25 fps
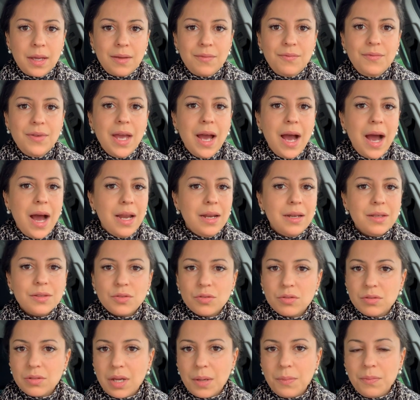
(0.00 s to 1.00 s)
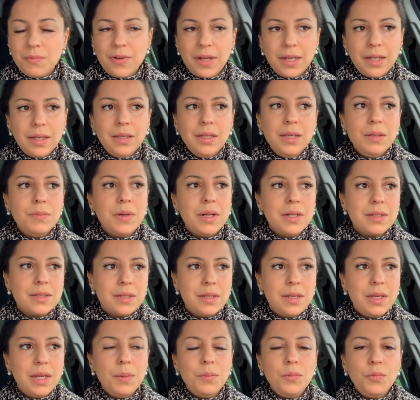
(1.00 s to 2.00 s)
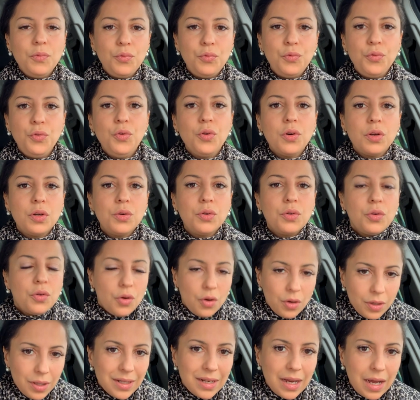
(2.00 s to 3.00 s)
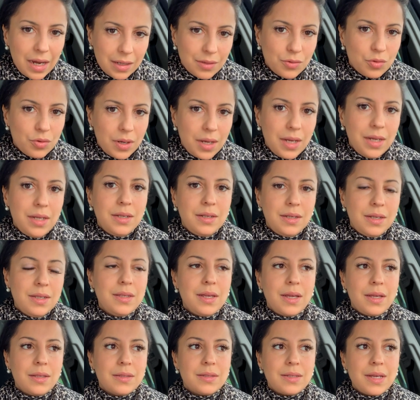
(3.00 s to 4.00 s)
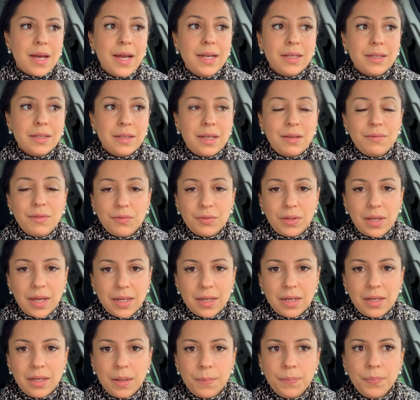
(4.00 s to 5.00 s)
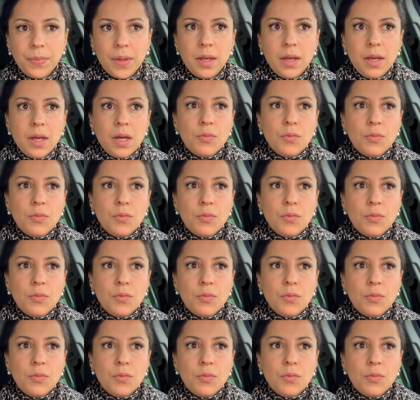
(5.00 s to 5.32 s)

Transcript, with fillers: Wir alle zusammen werden niemals ein Leben führen können, aktuell in dieser Zeit, in der wir auf der Erde leben,